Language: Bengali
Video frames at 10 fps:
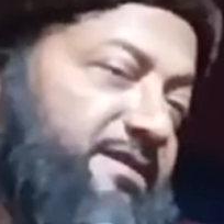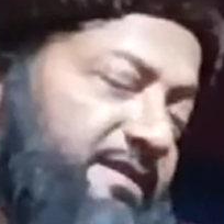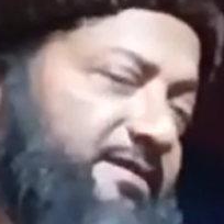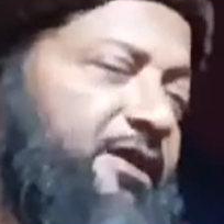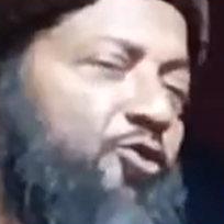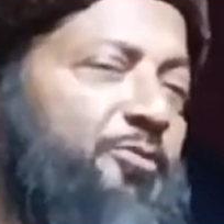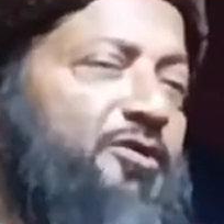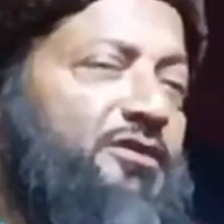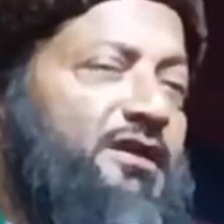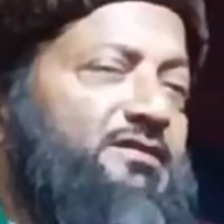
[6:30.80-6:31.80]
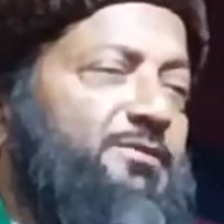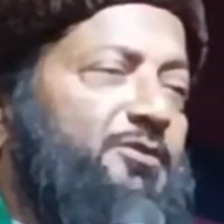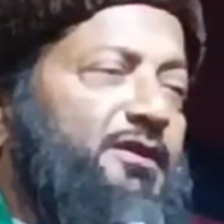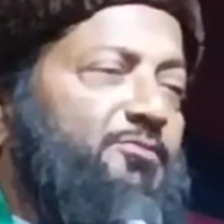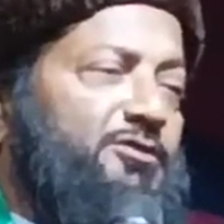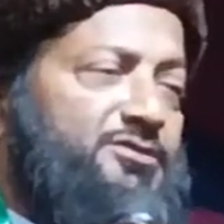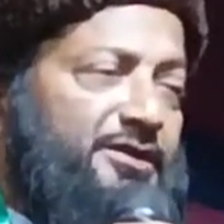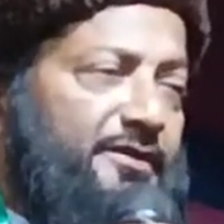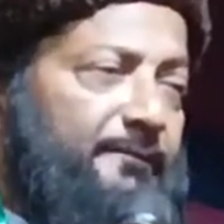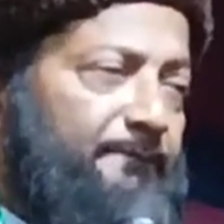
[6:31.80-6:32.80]
তাই সেদিক থেকে অভিজ্ঞতা আছে বলেই
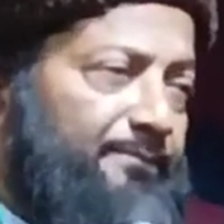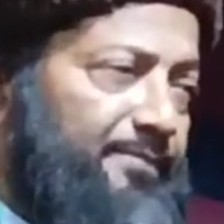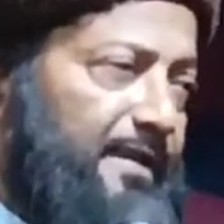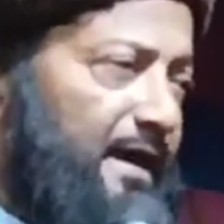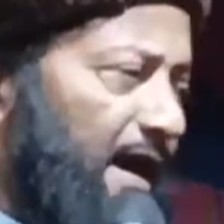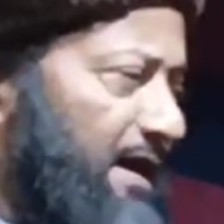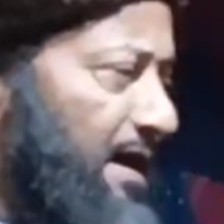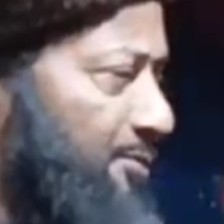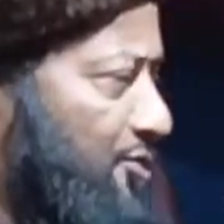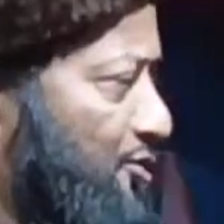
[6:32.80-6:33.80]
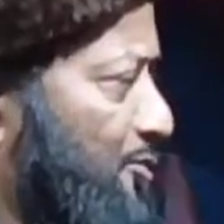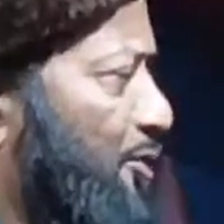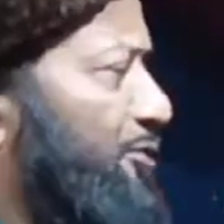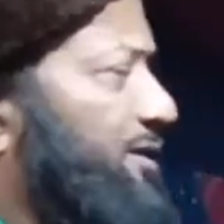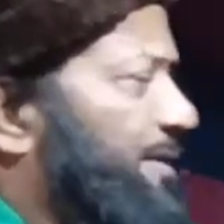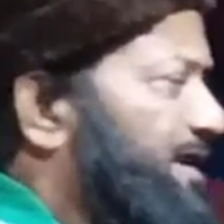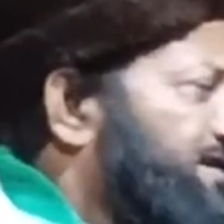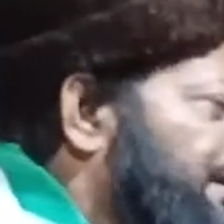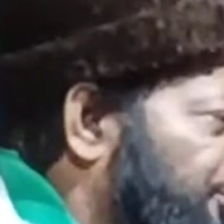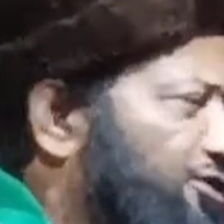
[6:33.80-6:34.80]
বলছি আর আমি তো একটু মমতা
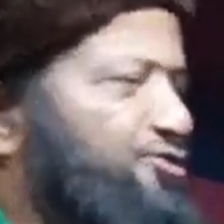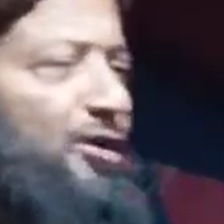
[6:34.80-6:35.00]
ব্যানার্জির